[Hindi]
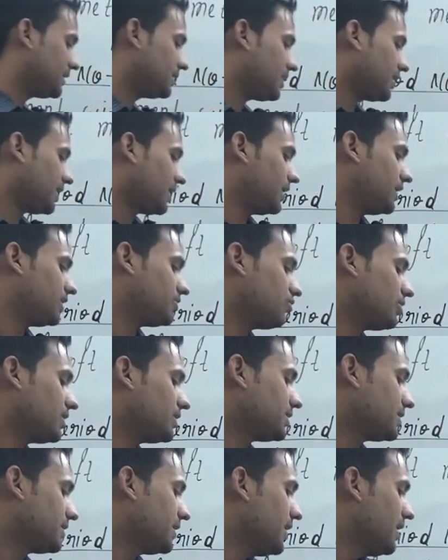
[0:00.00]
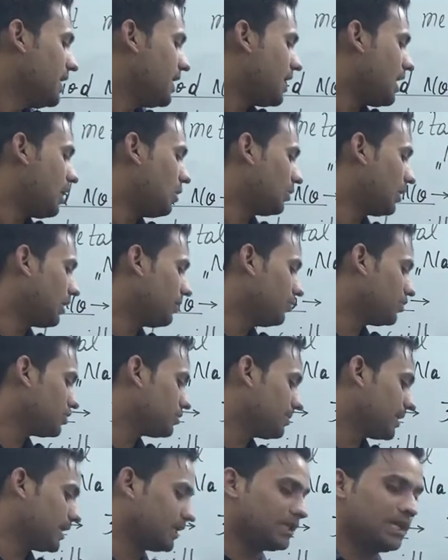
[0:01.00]
से चेक करिए स्टूडेंट्स आउटर
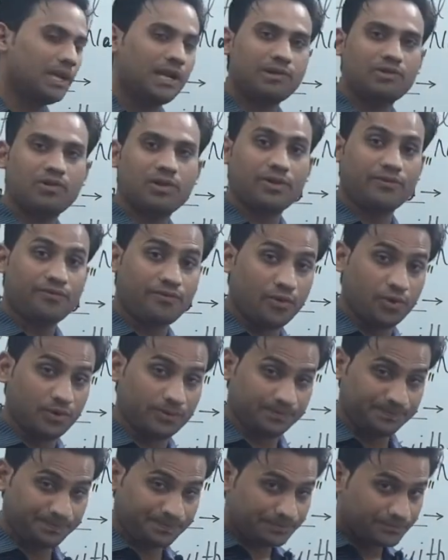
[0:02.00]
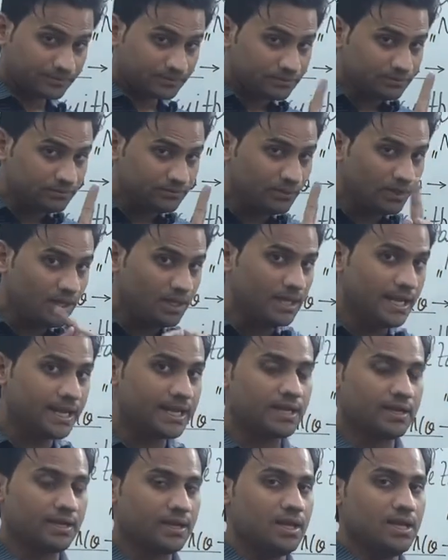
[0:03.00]
मोस्ट में कितने इलेक्ट्रॉन है फोर
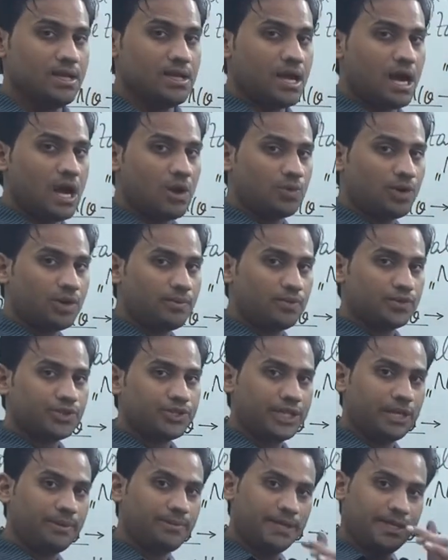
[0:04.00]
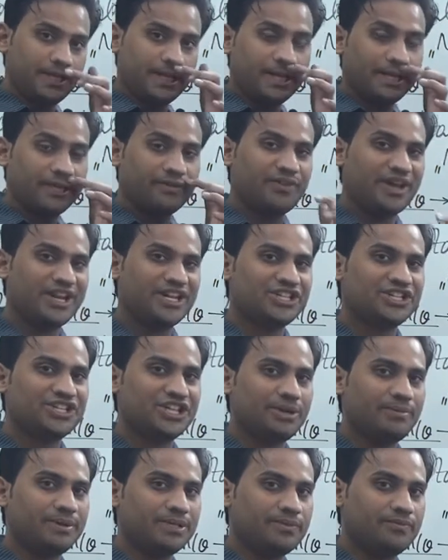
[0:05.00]
लेकिन आउटर मोस्ट शेल में यानी कि वैलेंस
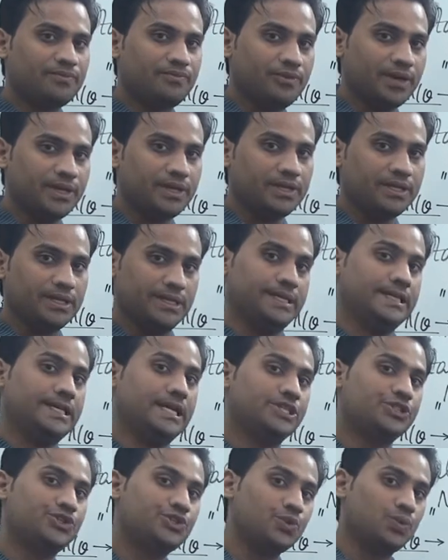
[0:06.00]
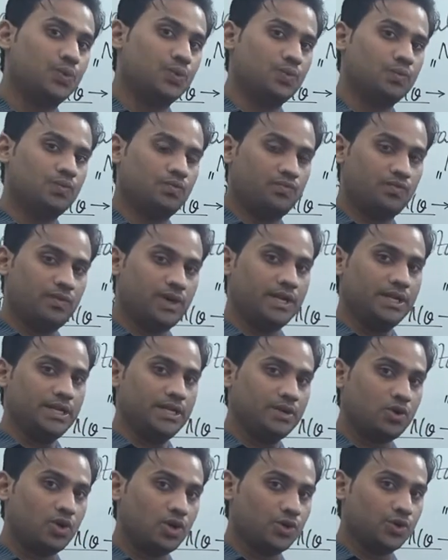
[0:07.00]
शेल में जब वन या टू वन
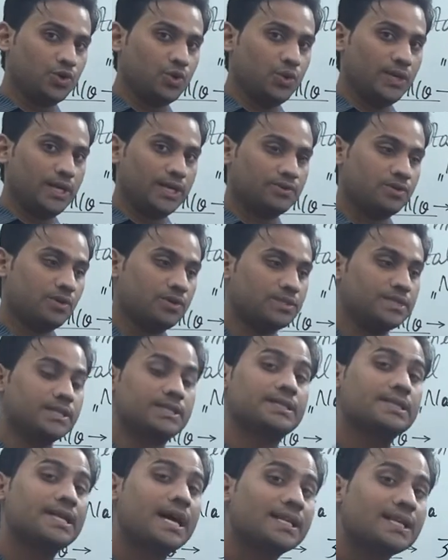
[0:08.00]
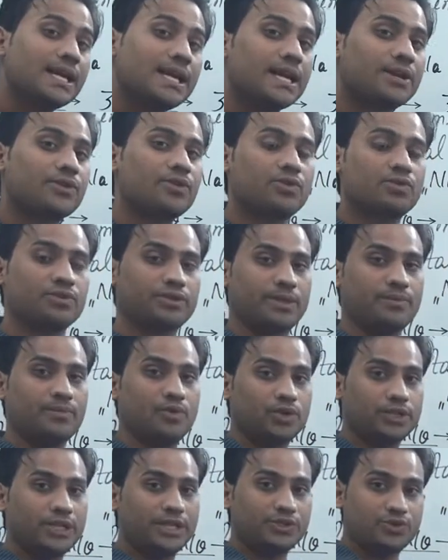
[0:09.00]
और टू इलेक्ट्रॉन से ज़्यादा इलेक्ट्रॉन होते हैं
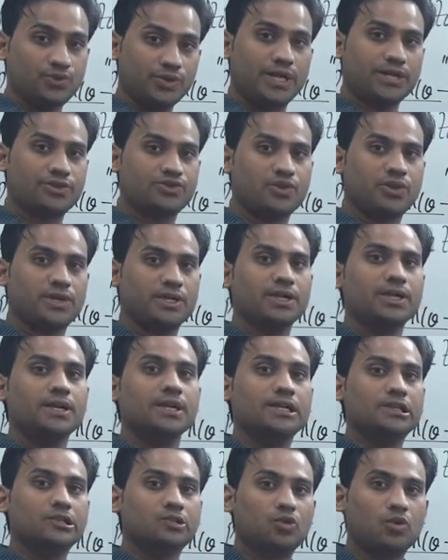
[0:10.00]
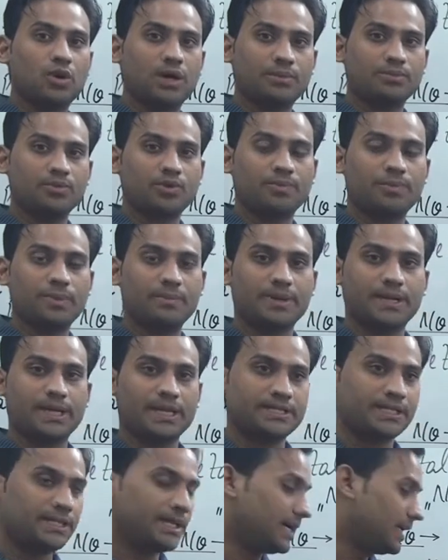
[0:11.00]
मोर देन टू इलेक्ट्रॉन तो हम ग्रुप नंबर
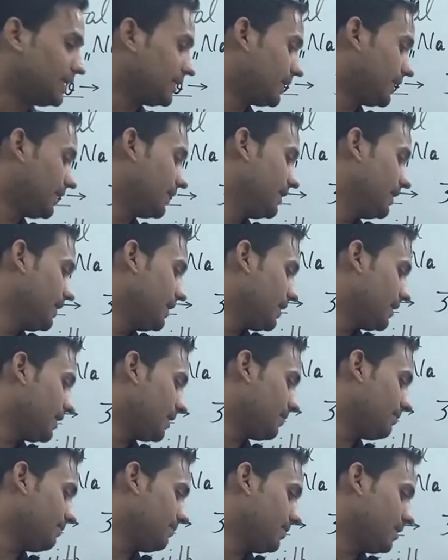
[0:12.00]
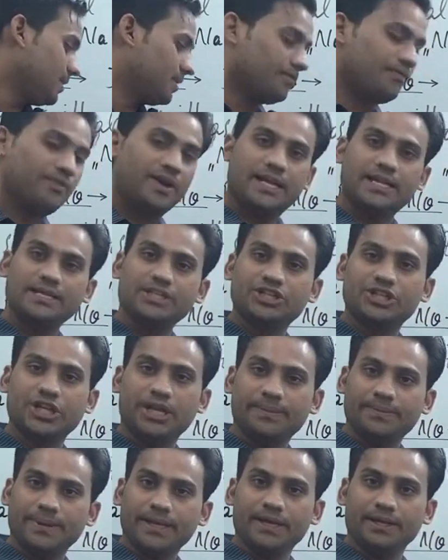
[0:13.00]
कैसे निकालते हैं हम वैलेंस
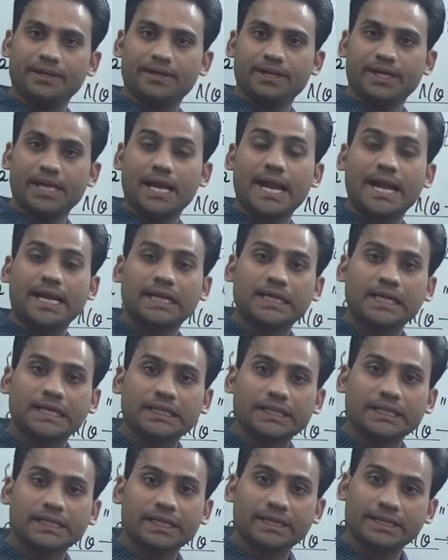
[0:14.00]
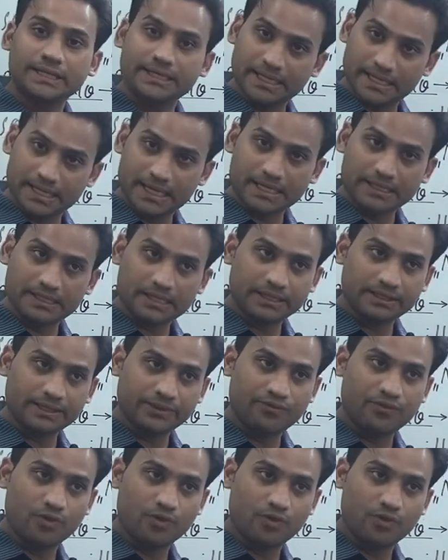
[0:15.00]
शेल में क्या ऐड कर देते हैं टेन ऐड कर देते हैं